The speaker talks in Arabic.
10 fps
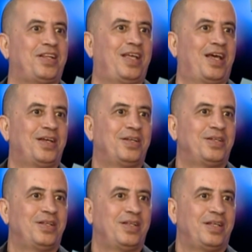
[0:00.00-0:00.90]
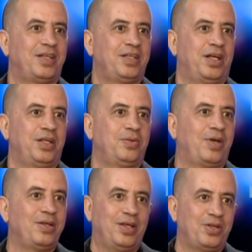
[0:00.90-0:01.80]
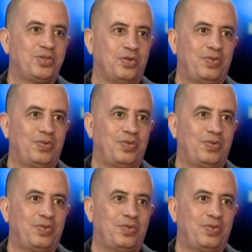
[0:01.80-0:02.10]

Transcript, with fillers: له يعني يعني شوف